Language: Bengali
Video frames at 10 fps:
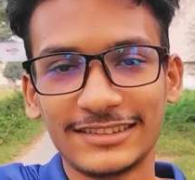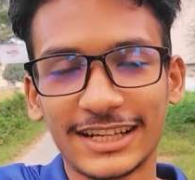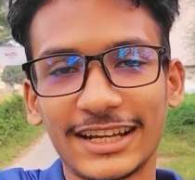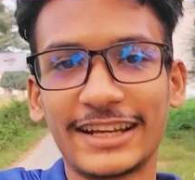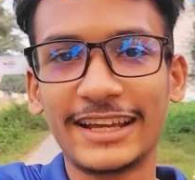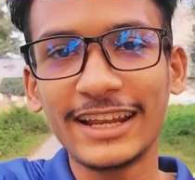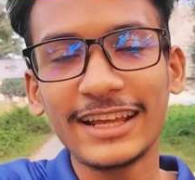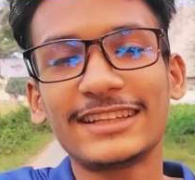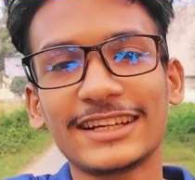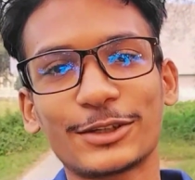যেখানে
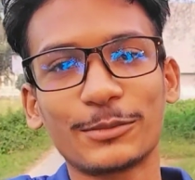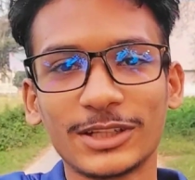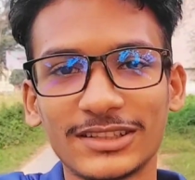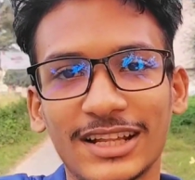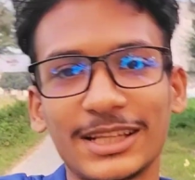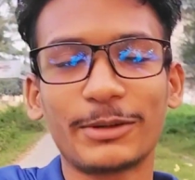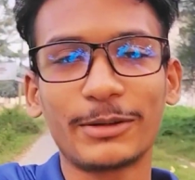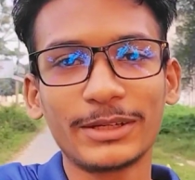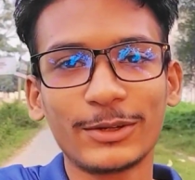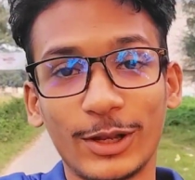গেলে ইতিহাস সম্বন্ধে জানতে
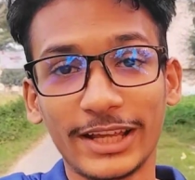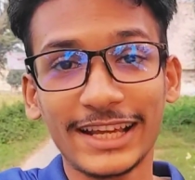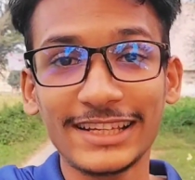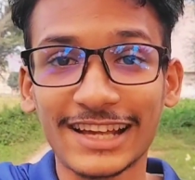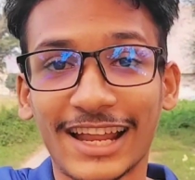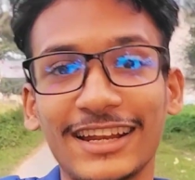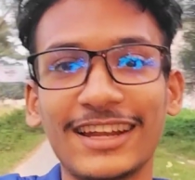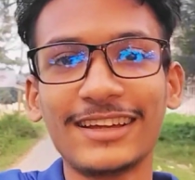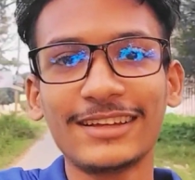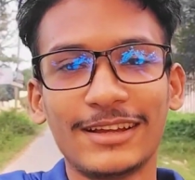পারবেন অনেকেই জানেন
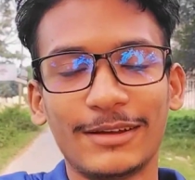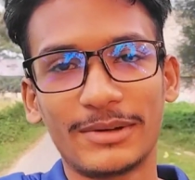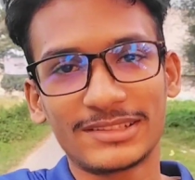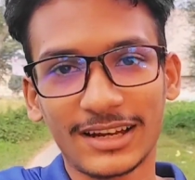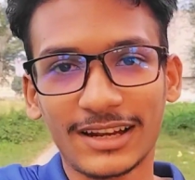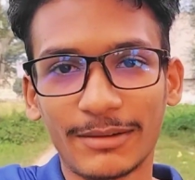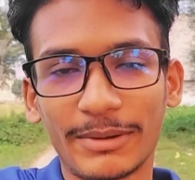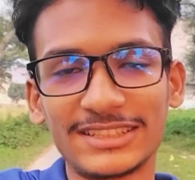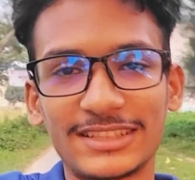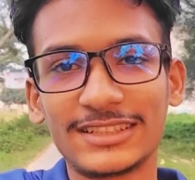না বা যারা
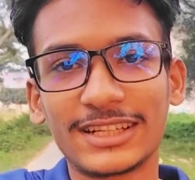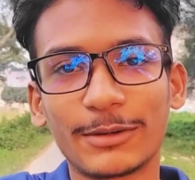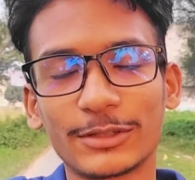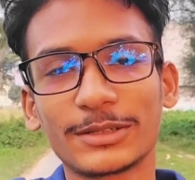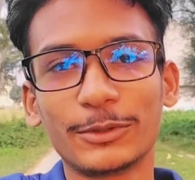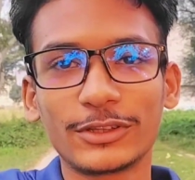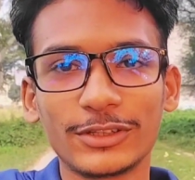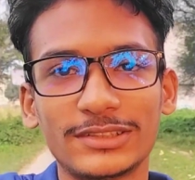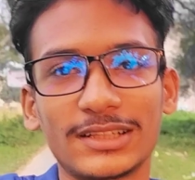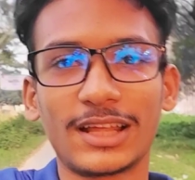বাইশ তেইশ শিক্ষাবর্ষে
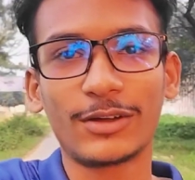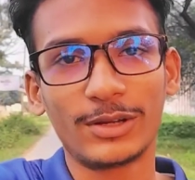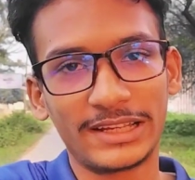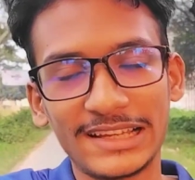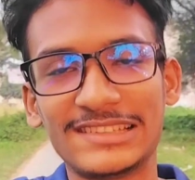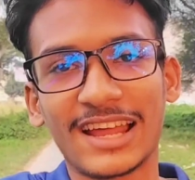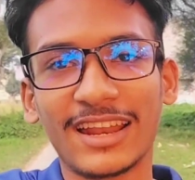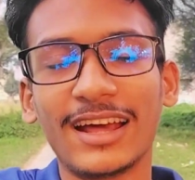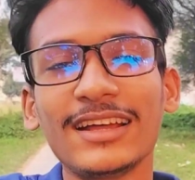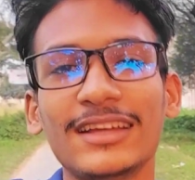ভর্তি হয়েছে তারা অনেকেই
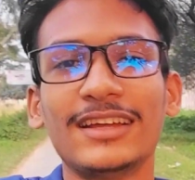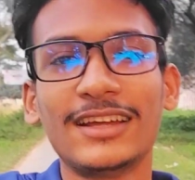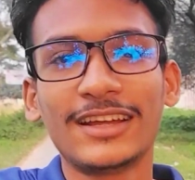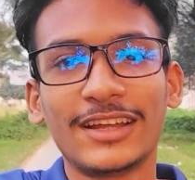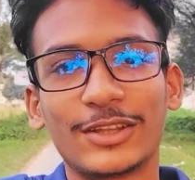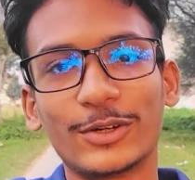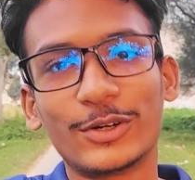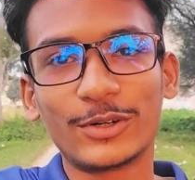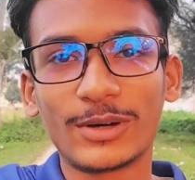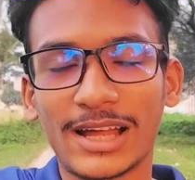জানে না তো
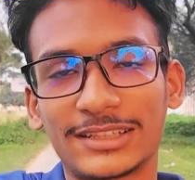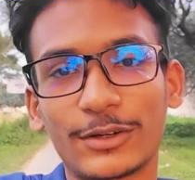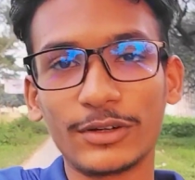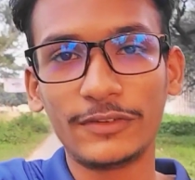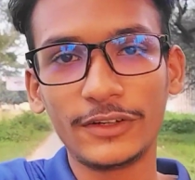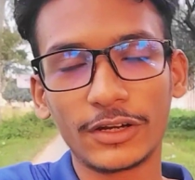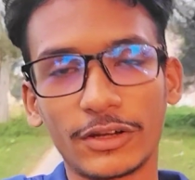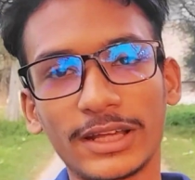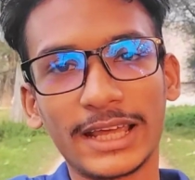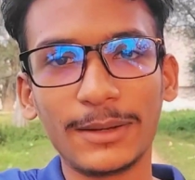আশা করি
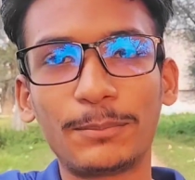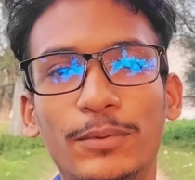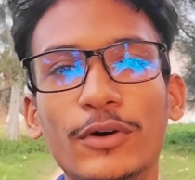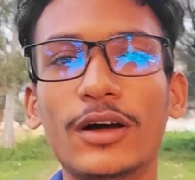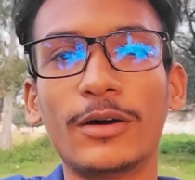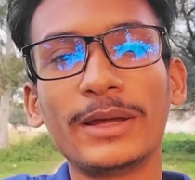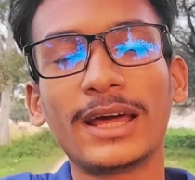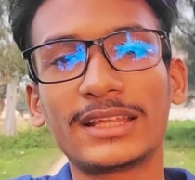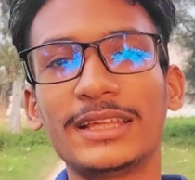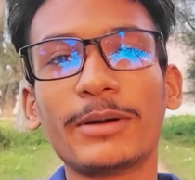ভিডিওটা অনেক হেল্পফুল হবে
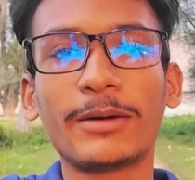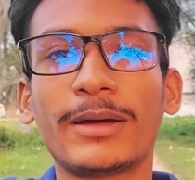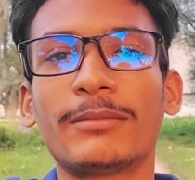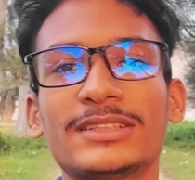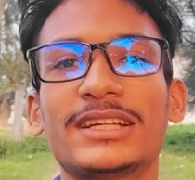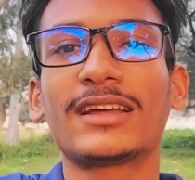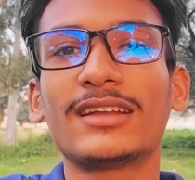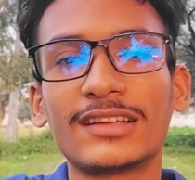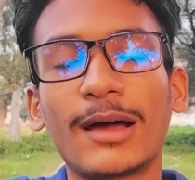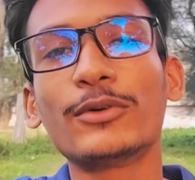আর কিভাবে আমরা
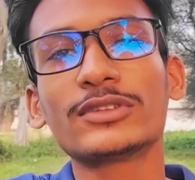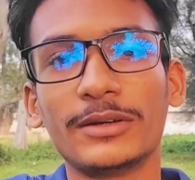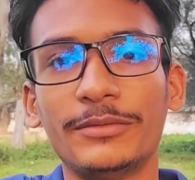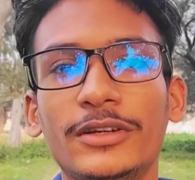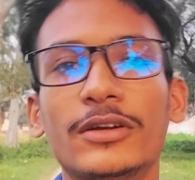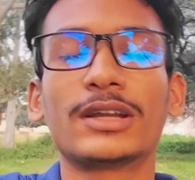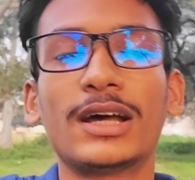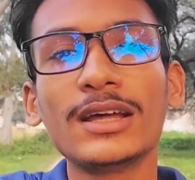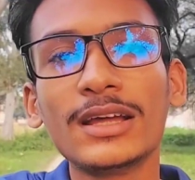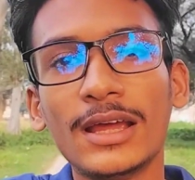সেখানে যাব সেই
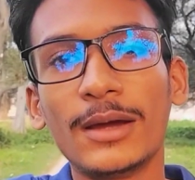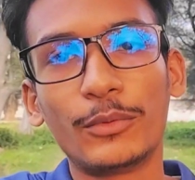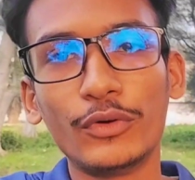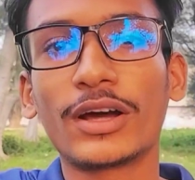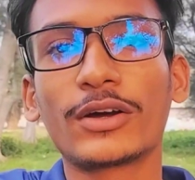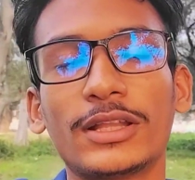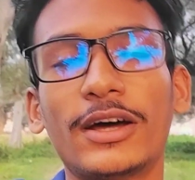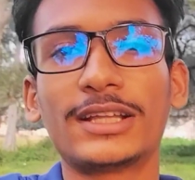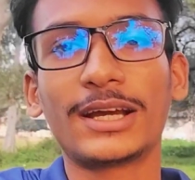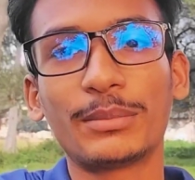ভিডিওটা পূর্ণাঙ্গ
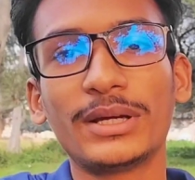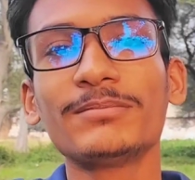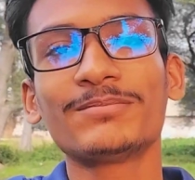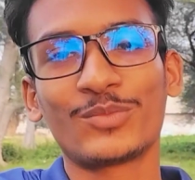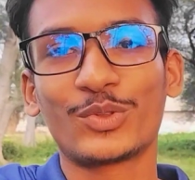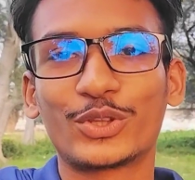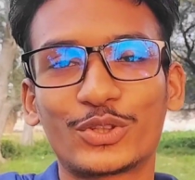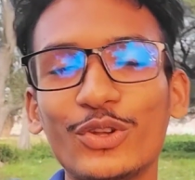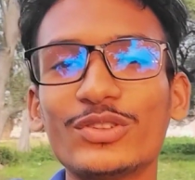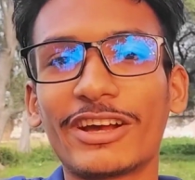দেওয়া থাকবে তো
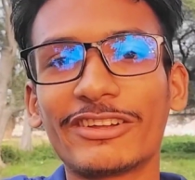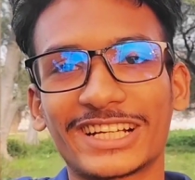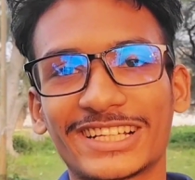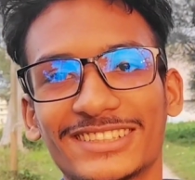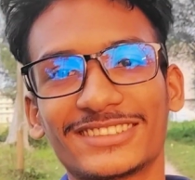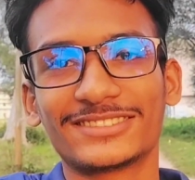চলুন যাওয়া যাক